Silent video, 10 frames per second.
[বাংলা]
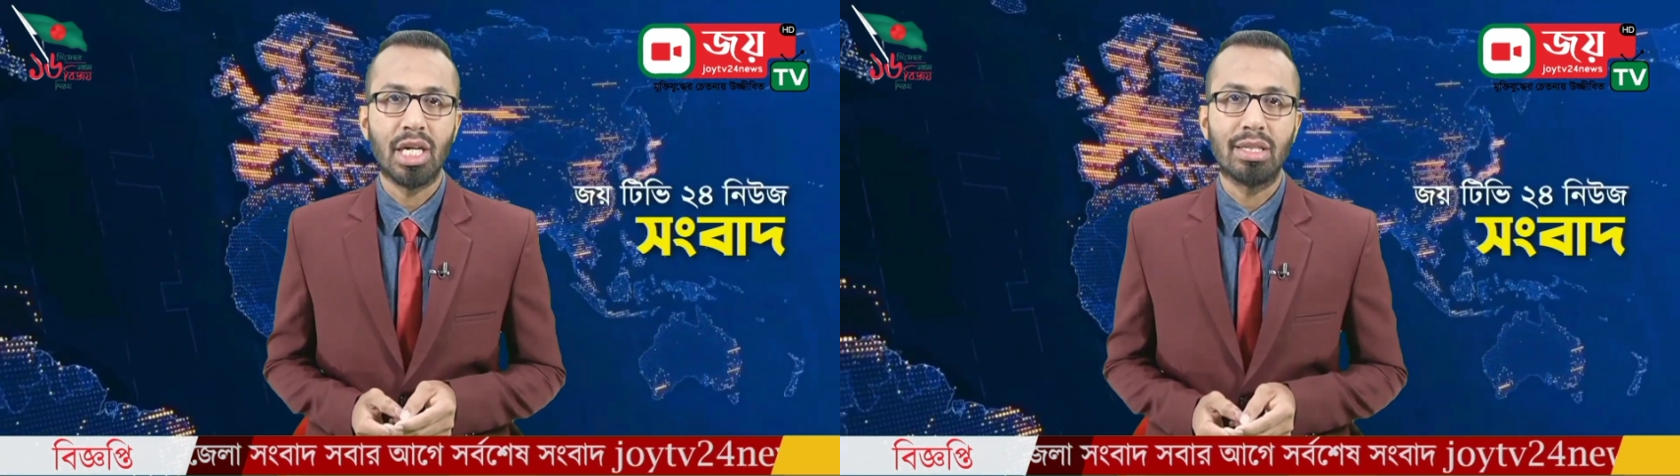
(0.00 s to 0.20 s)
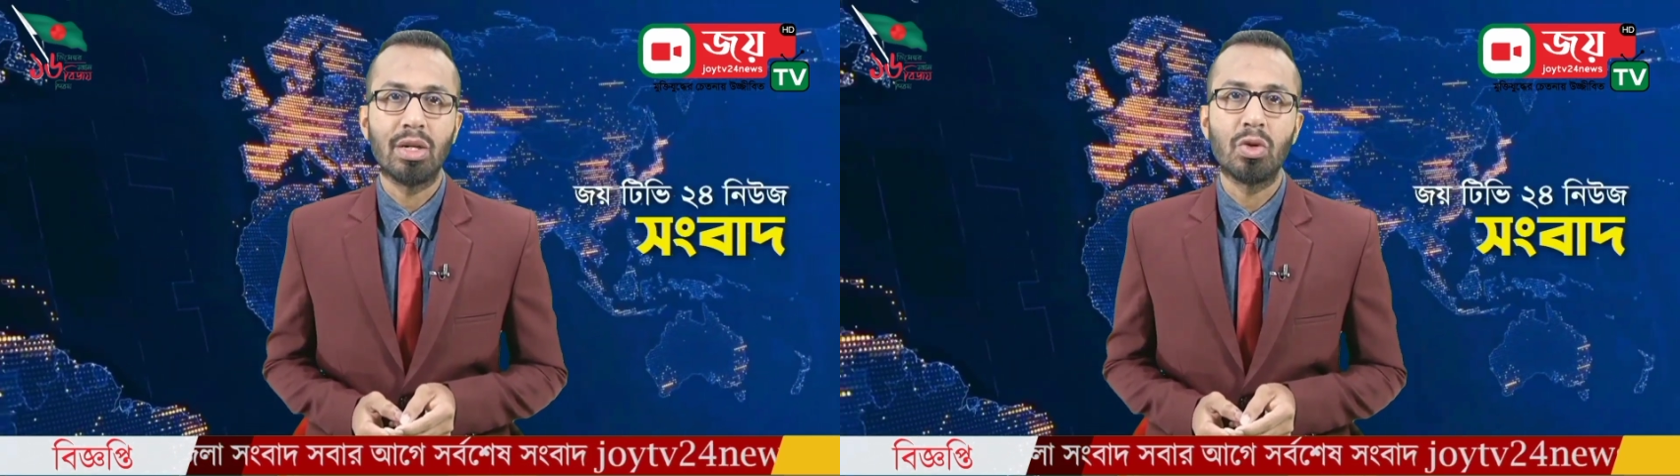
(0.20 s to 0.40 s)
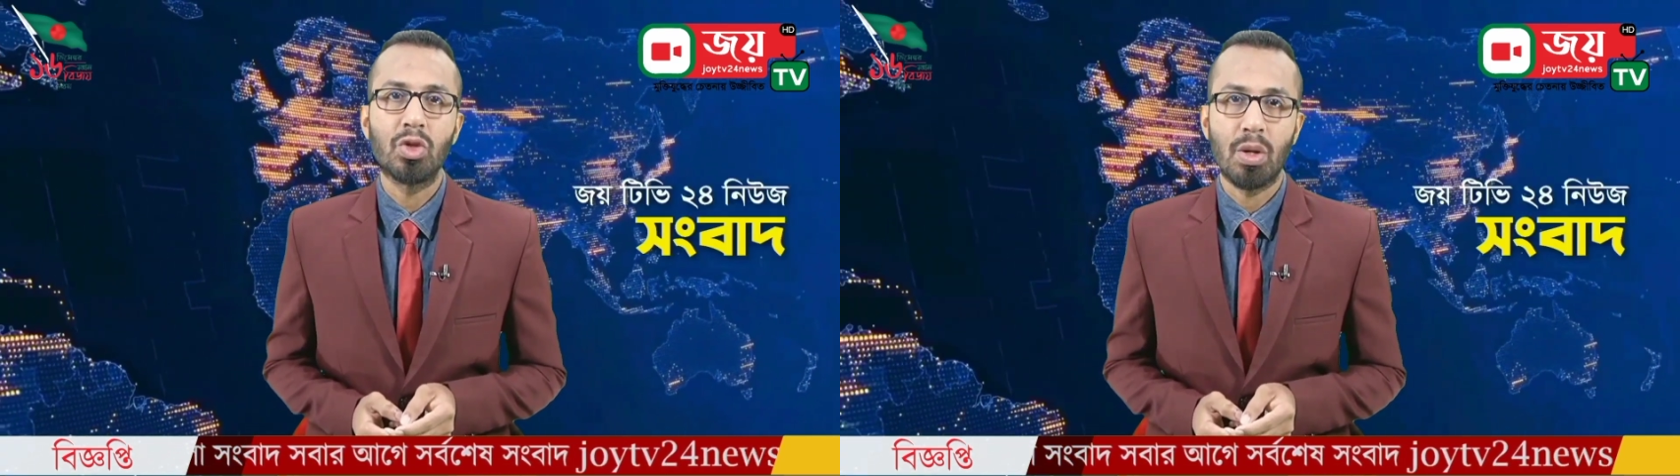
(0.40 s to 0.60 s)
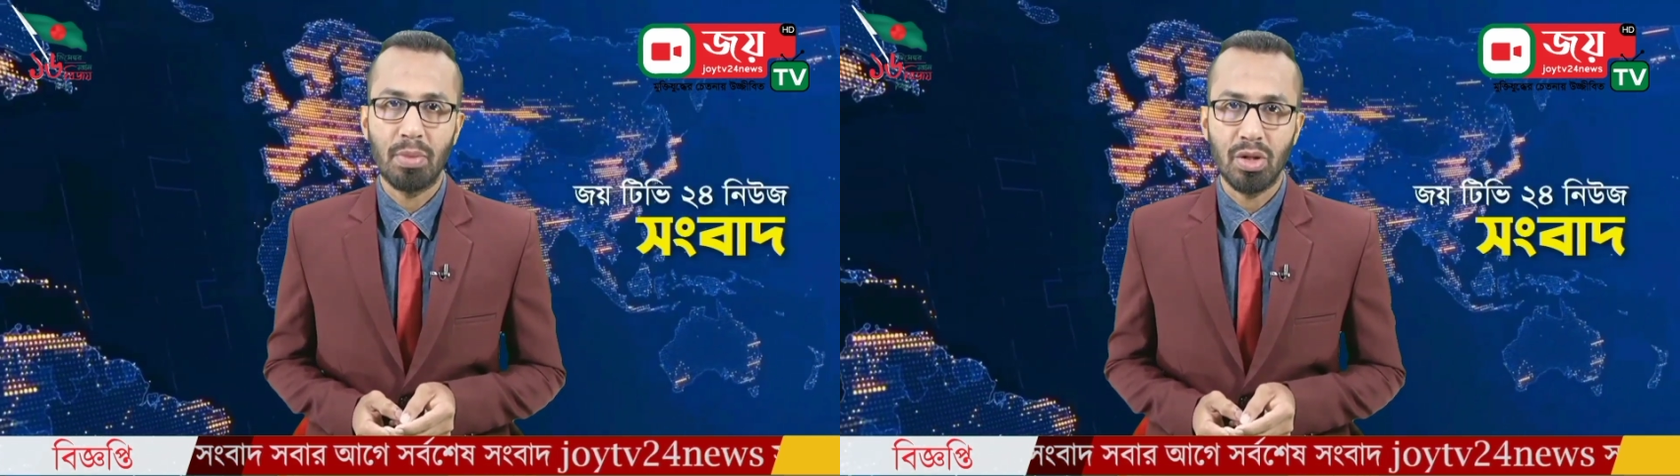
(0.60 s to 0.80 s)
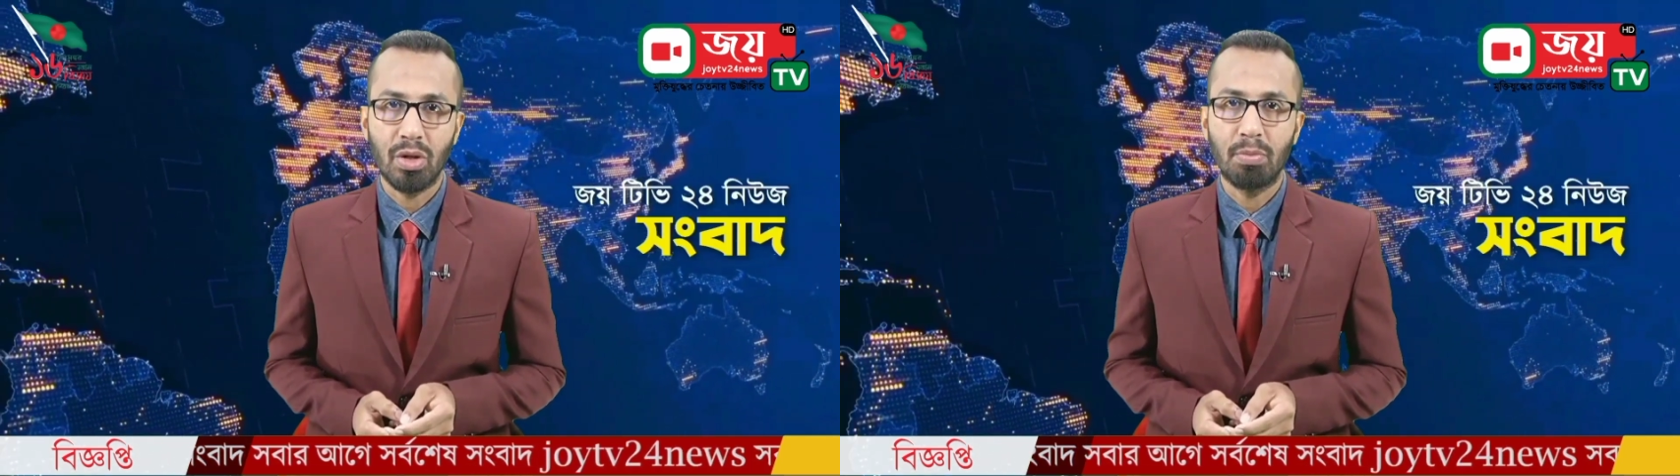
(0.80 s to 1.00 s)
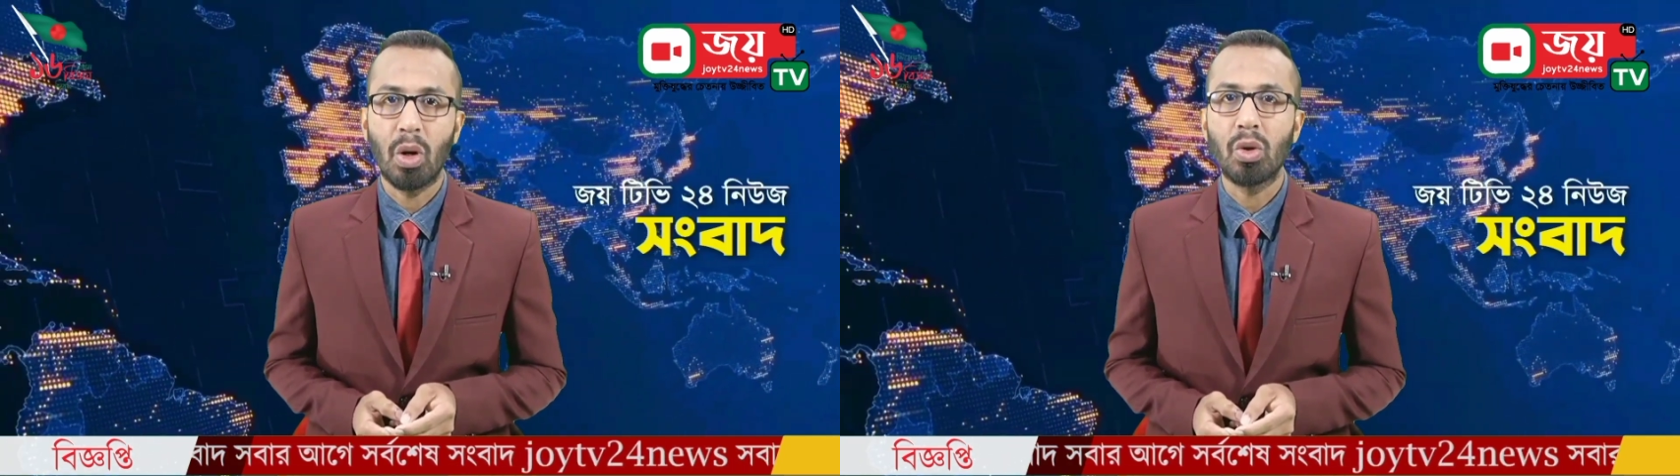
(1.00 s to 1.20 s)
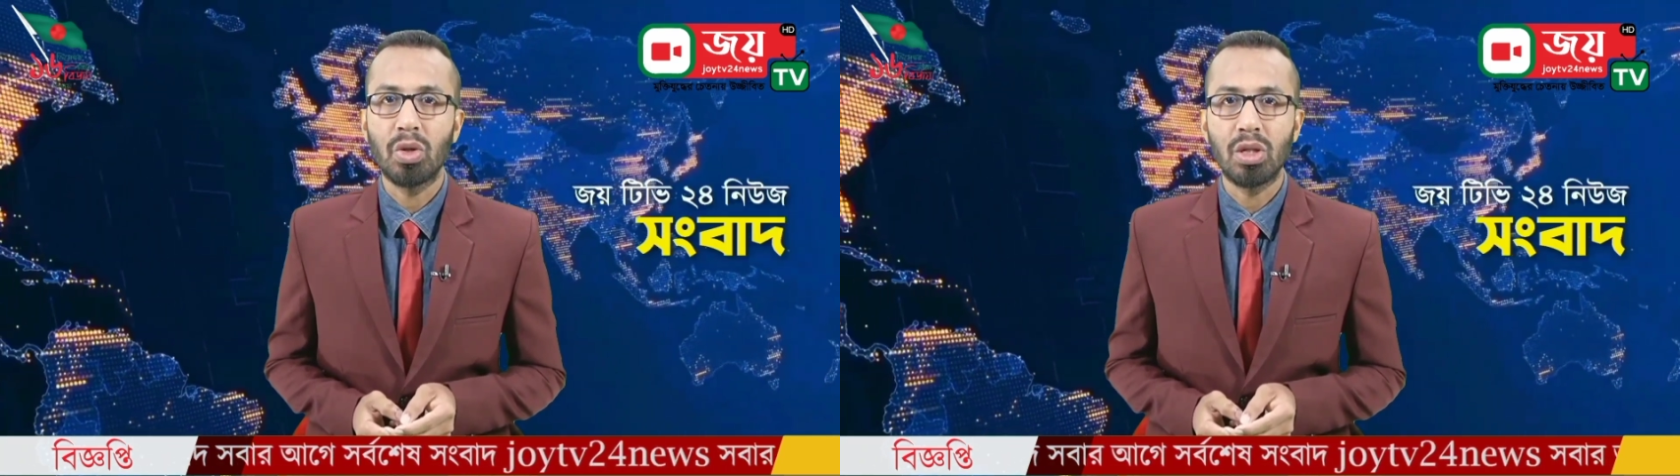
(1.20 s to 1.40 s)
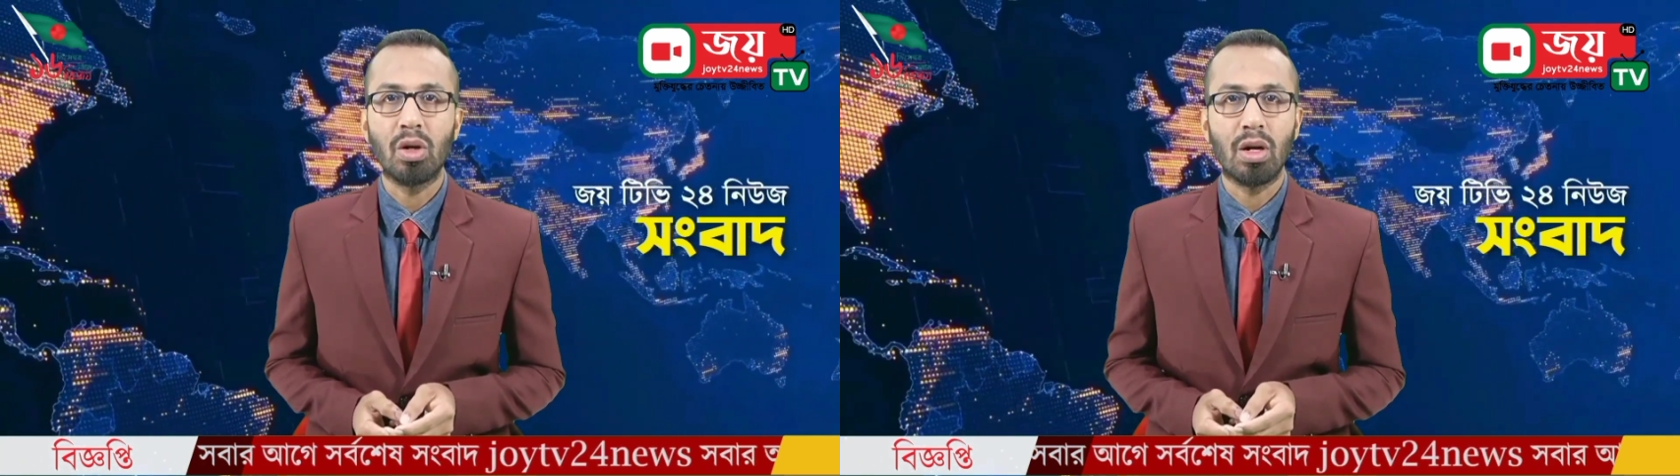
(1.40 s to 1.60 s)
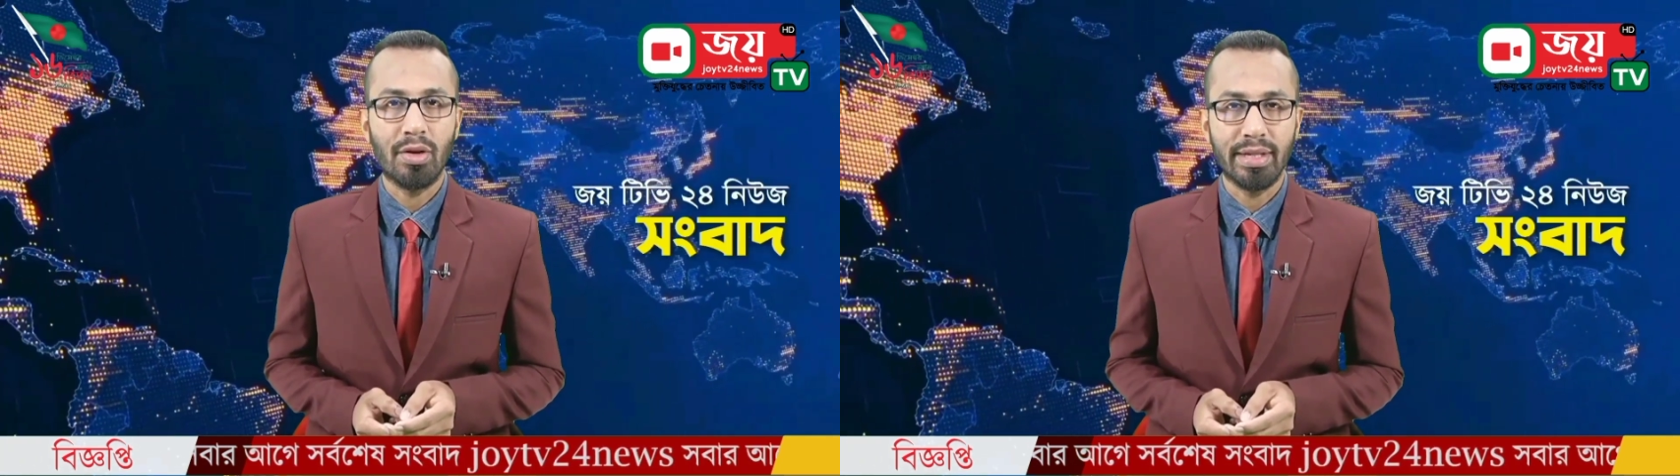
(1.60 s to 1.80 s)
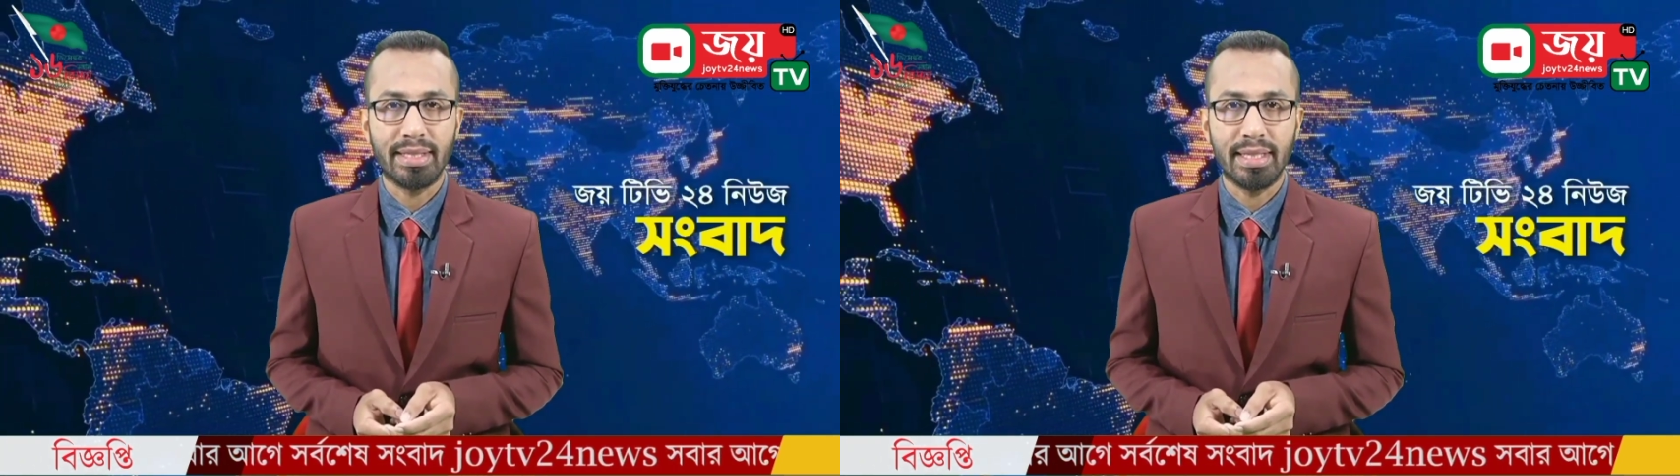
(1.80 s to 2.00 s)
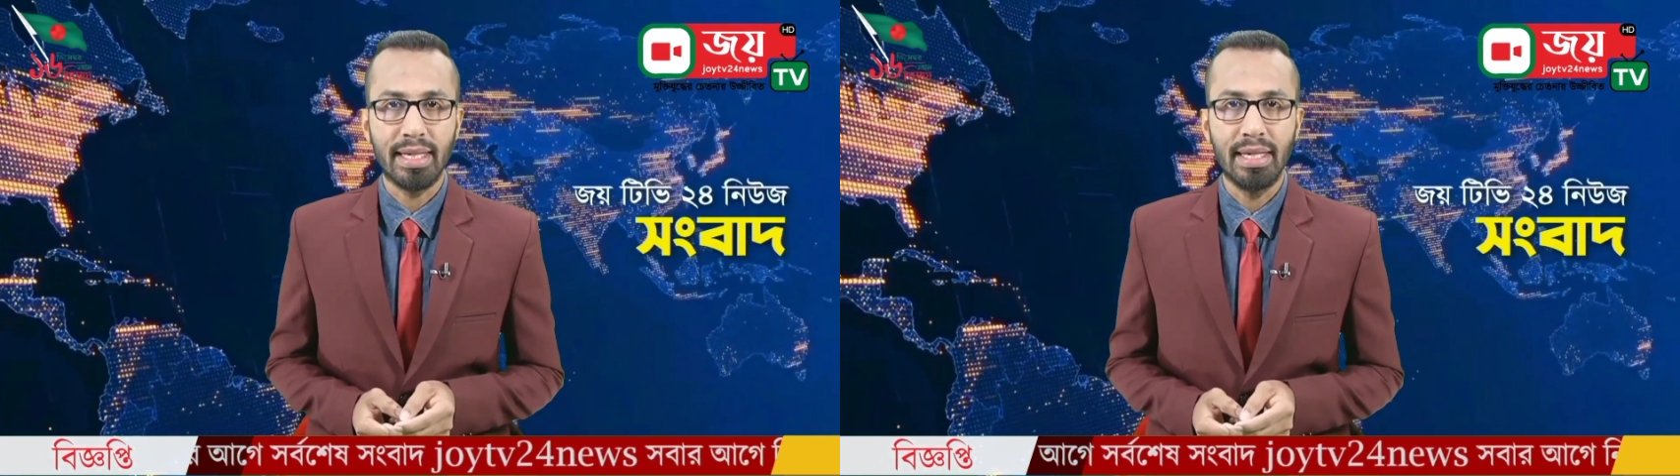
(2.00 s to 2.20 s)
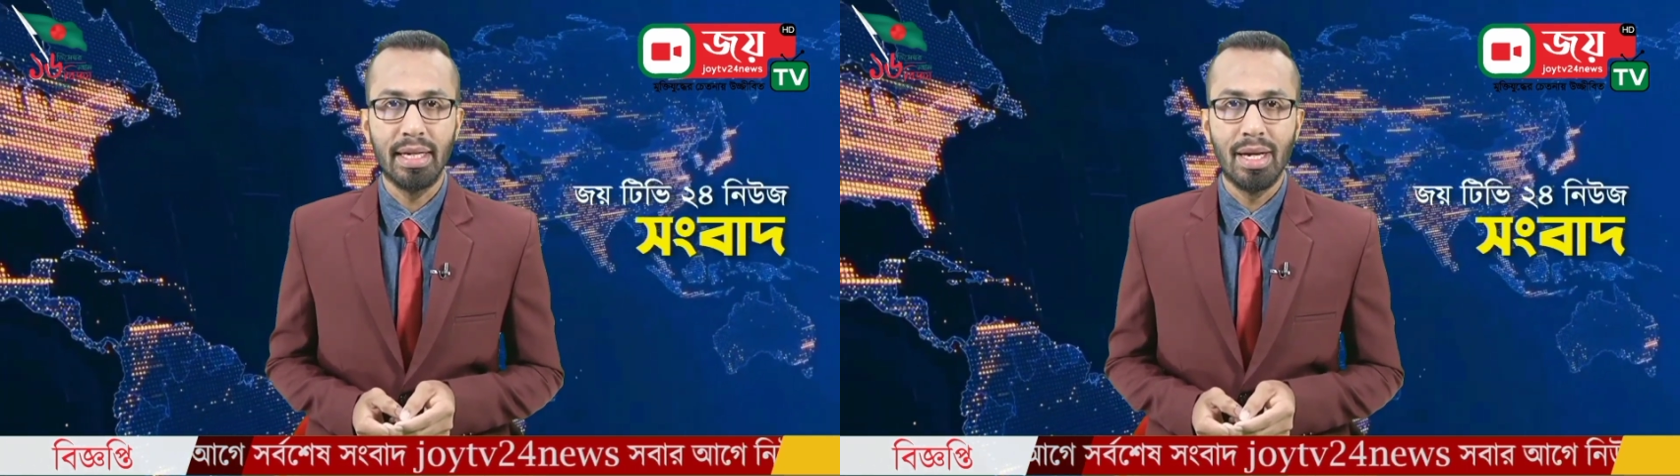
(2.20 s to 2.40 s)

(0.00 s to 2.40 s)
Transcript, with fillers: সাধারণ সম্পাদক মনোনীত করা হয়েছে